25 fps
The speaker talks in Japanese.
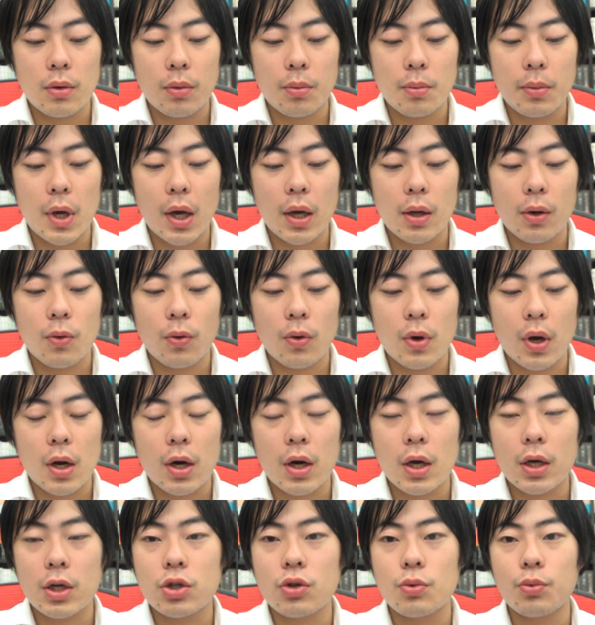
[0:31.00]
まあ、あの
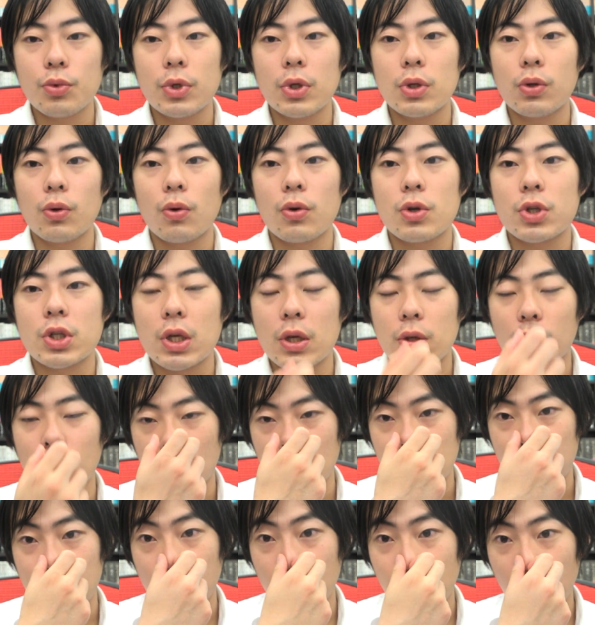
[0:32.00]
楽ジ部に登録して
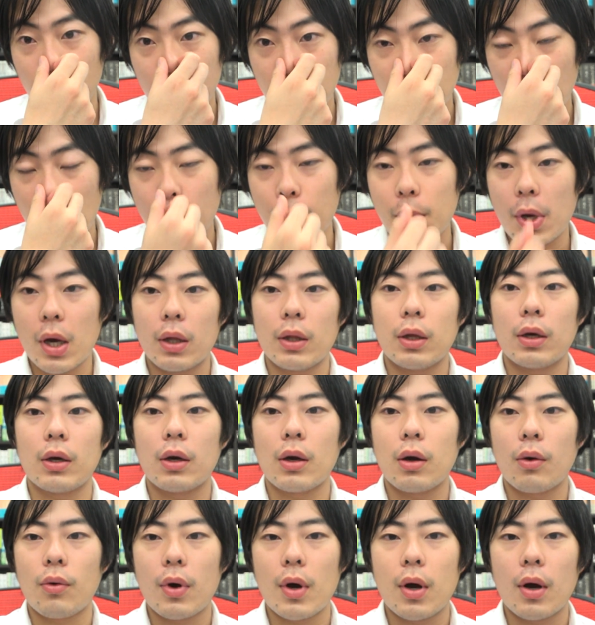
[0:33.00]
特にプログラマーなん
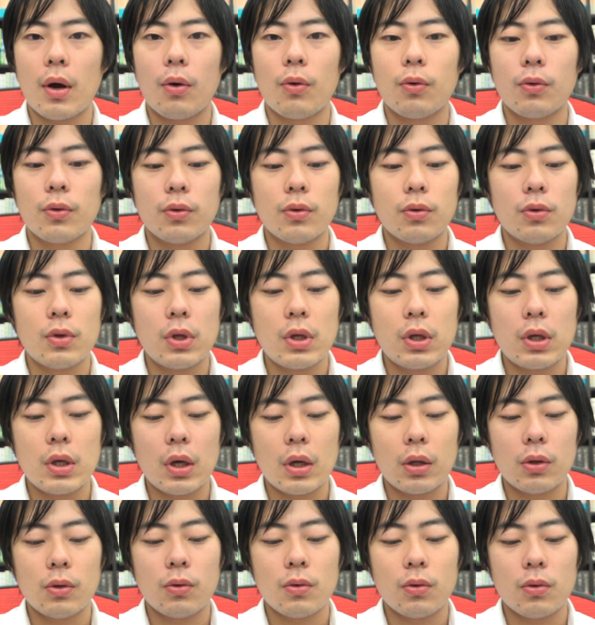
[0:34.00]
かは本当に
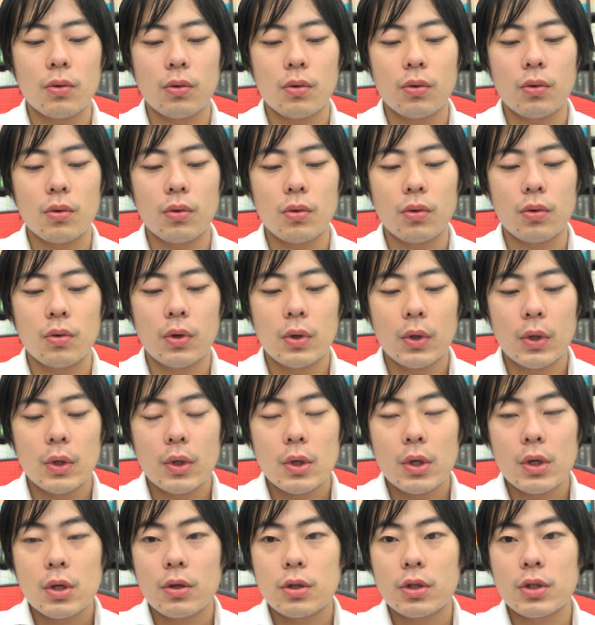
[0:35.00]
あの
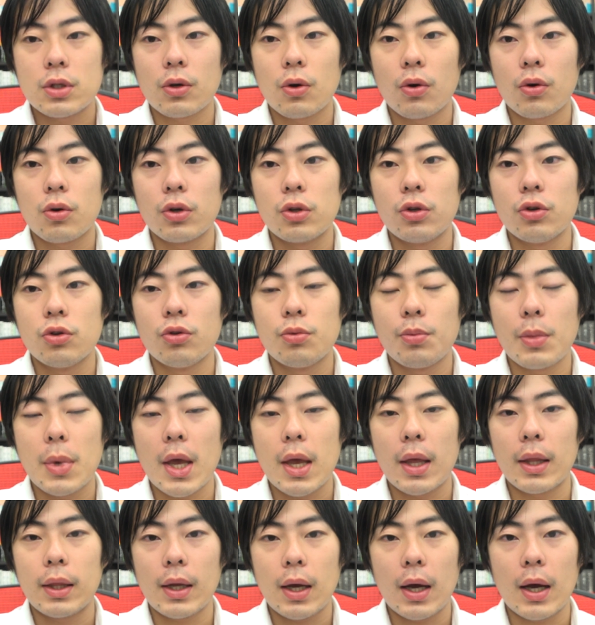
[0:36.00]
すごく有
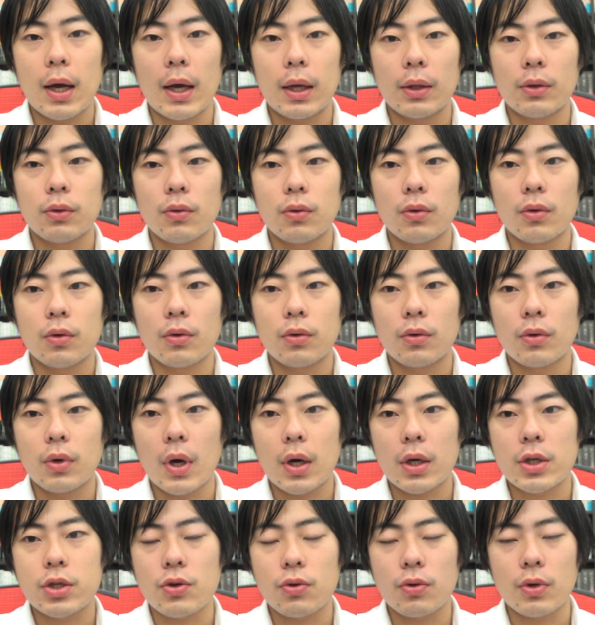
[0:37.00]
名なあの
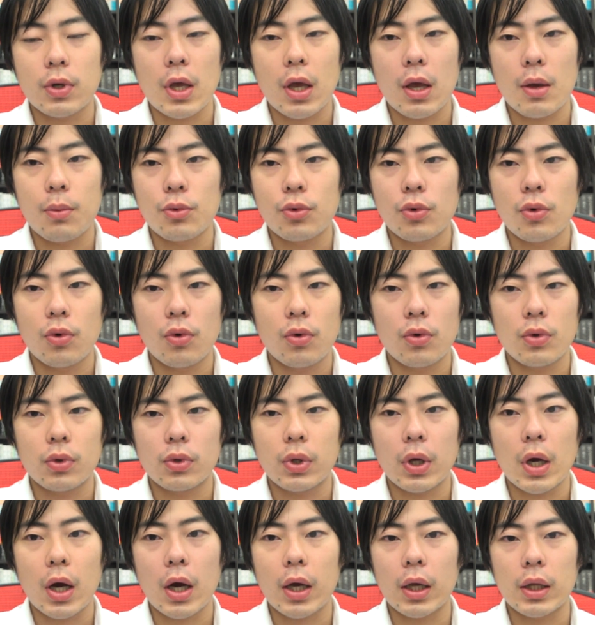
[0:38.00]
アクションゲームを
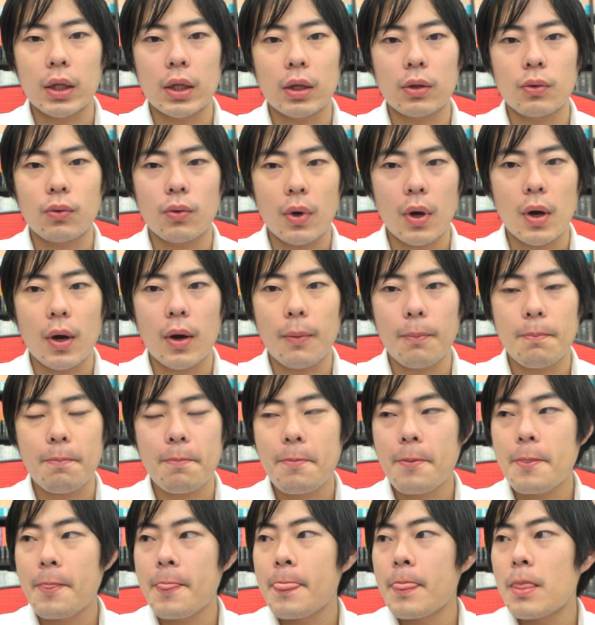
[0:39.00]
手がけたとか
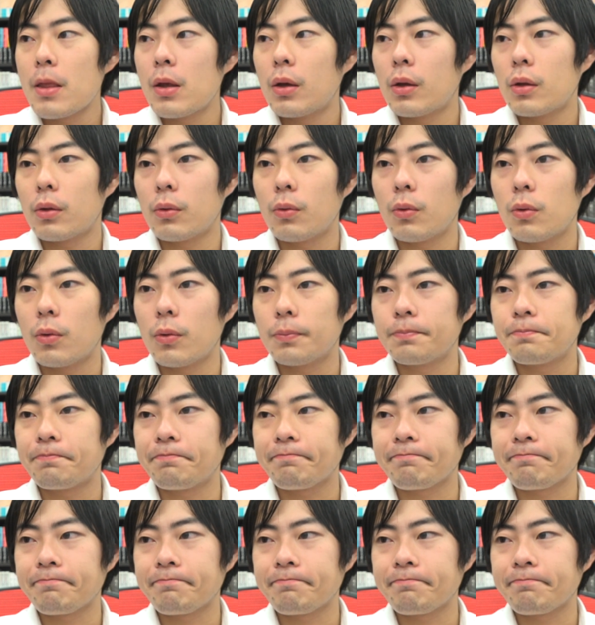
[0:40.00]
あの、